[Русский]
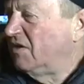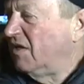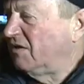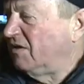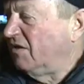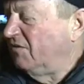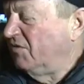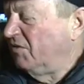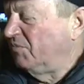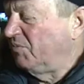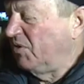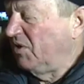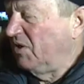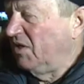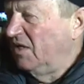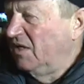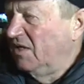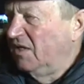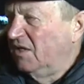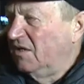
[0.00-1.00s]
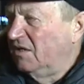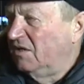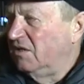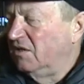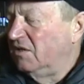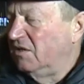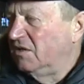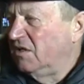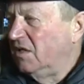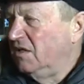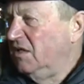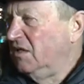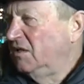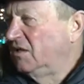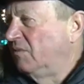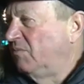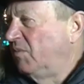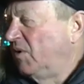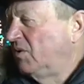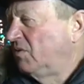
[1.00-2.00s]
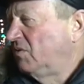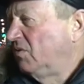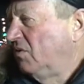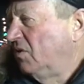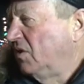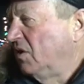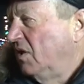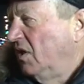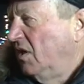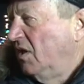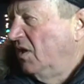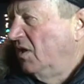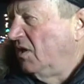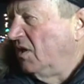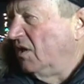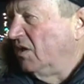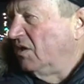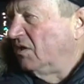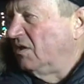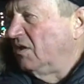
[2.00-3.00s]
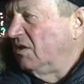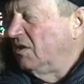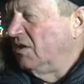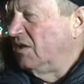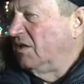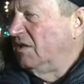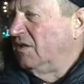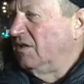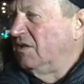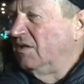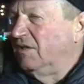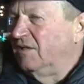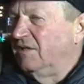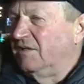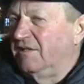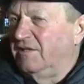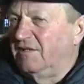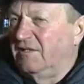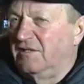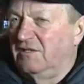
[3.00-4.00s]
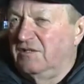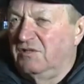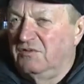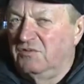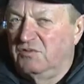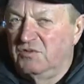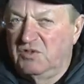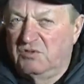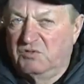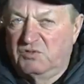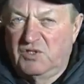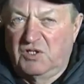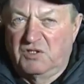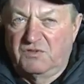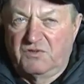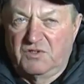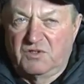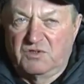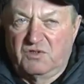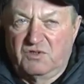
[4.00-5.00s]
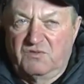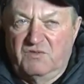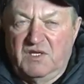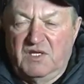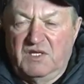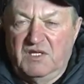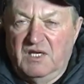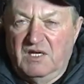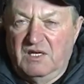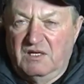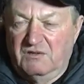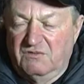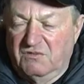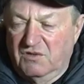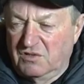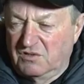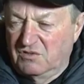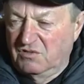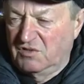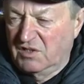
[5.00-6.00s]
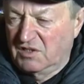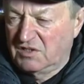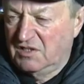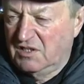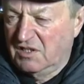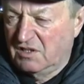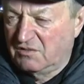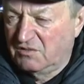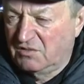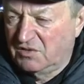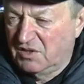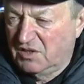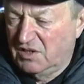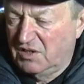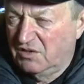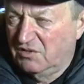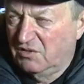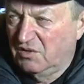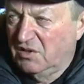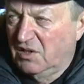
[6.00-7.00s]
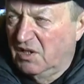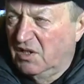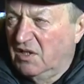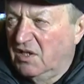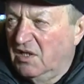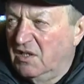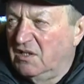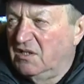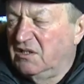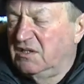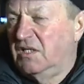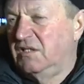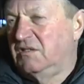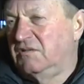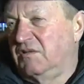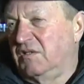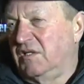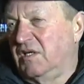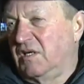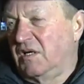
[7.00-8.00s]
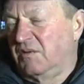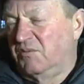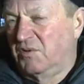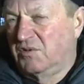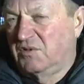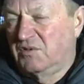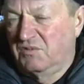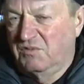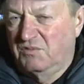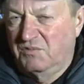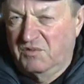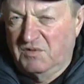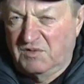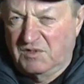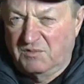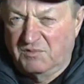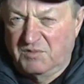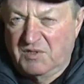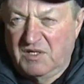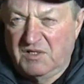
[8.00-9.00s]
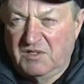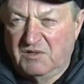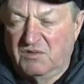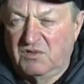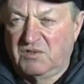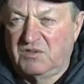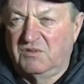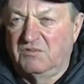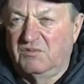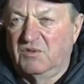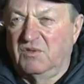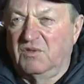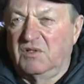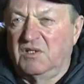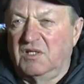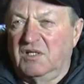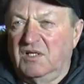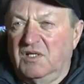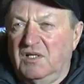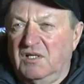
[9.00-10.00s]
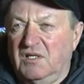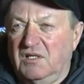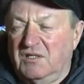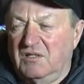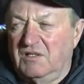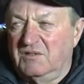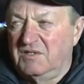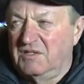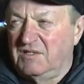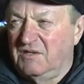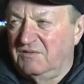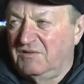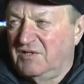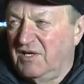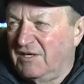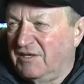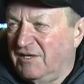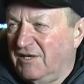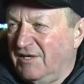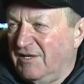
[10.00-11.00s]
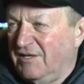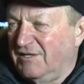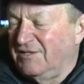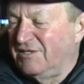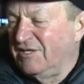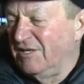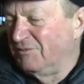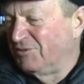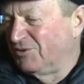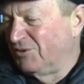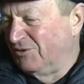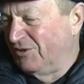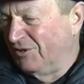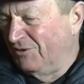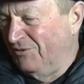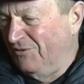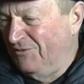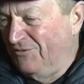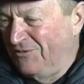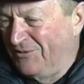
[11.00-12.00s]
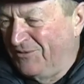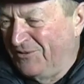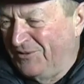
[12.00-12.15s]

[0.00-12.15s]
осадка выпало, э, конечно, большое. Это, э, учитывая, что два дня, двое суток снег уже идет, естественно, работы в этом плане очень много. Если взять с тем, что до Нового